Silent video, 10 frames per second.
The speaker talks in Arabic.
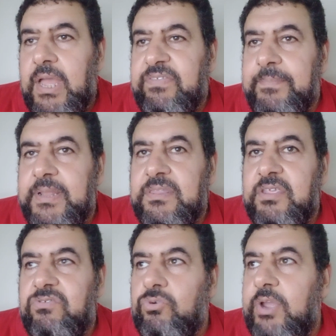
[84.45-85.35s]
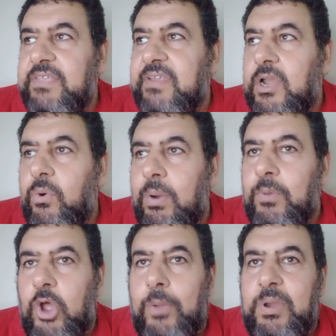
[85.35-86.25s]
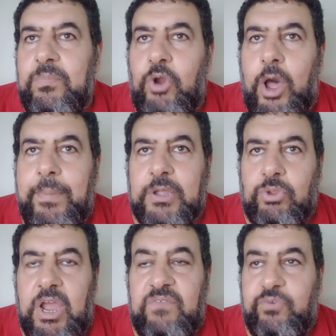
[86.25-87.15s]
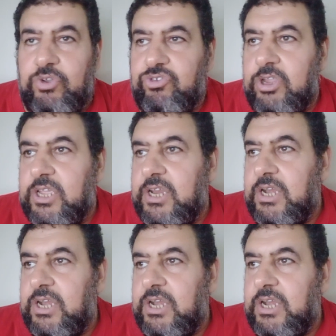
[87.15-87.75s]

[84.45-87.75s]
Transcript: اسمنت السويسي اللي هو المقاوم للملوحه برضه 1020 جنيه